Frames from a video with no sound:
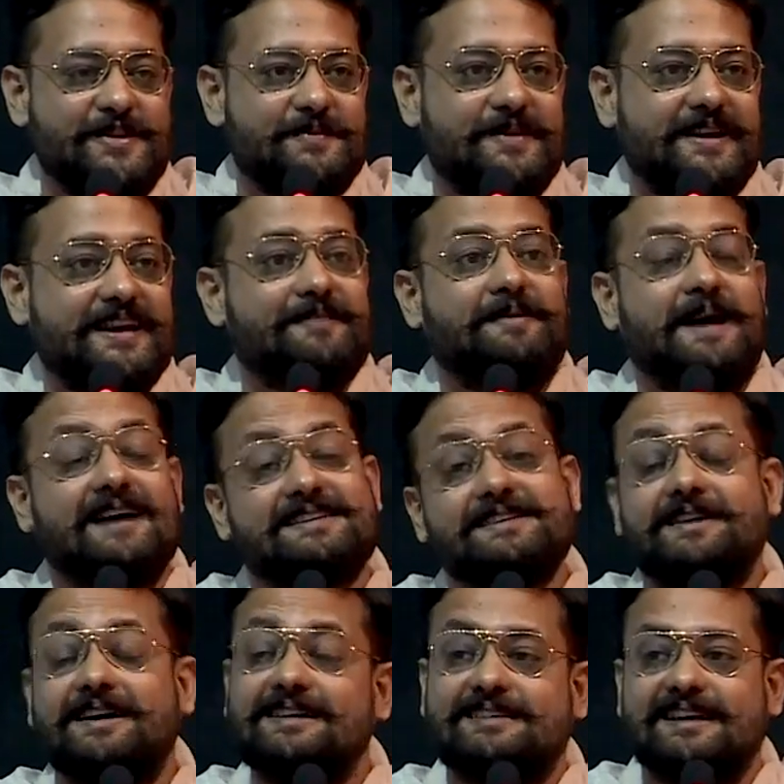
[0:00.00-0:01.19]
फिर एक
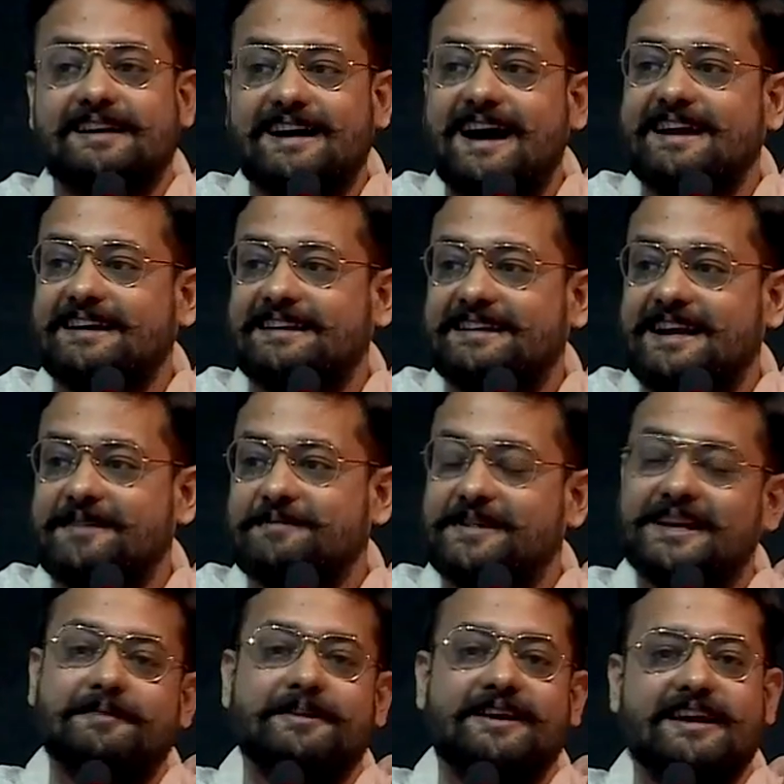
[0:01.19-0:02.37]
फांसीवादी सरकार की तरह
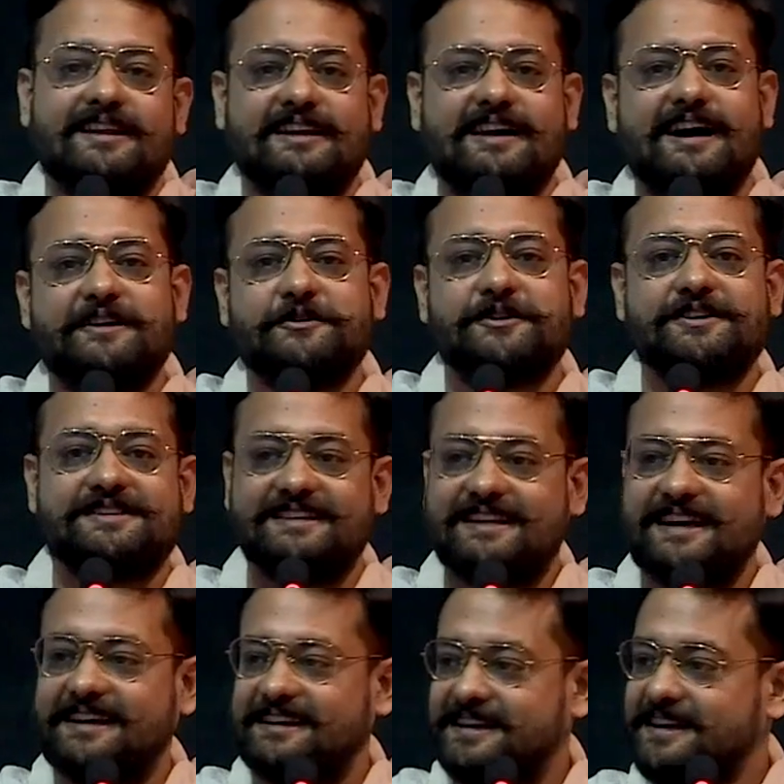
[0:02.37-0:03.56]
बिना मेरे अधिकारों की चिंता
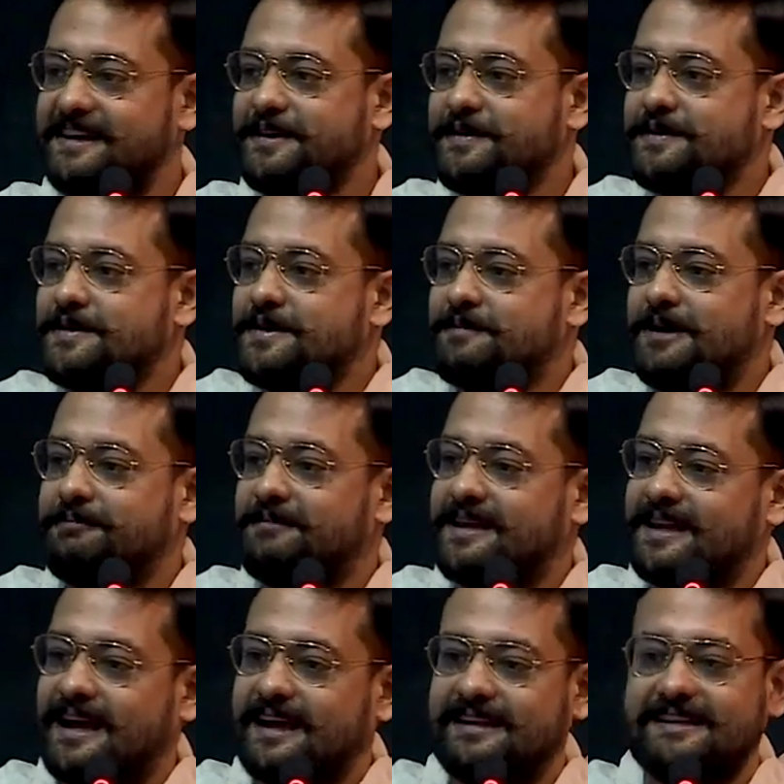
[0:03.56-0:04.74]
किए मम्मी ने
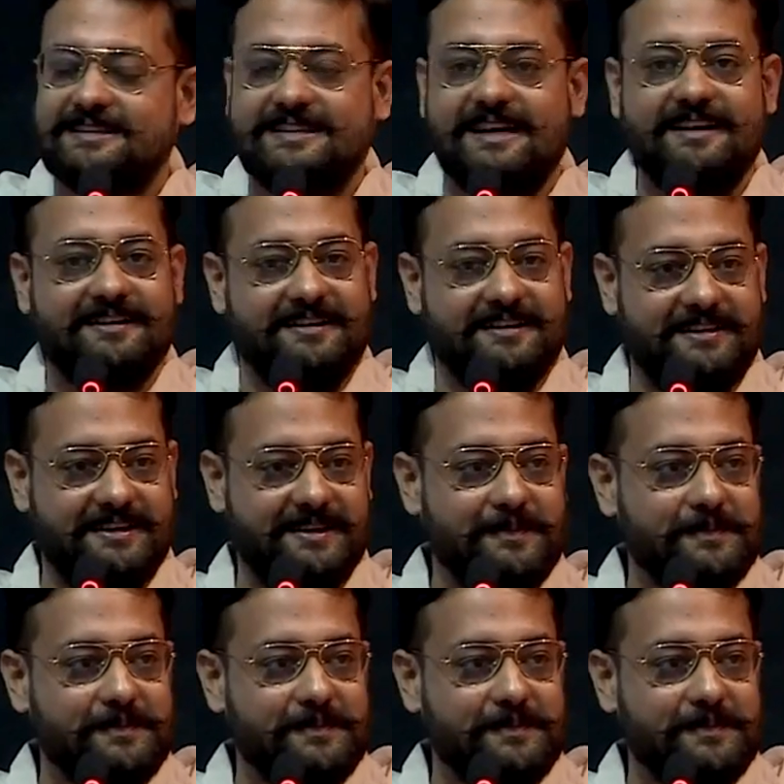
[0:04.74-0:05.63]
आदेश जारी कर दिया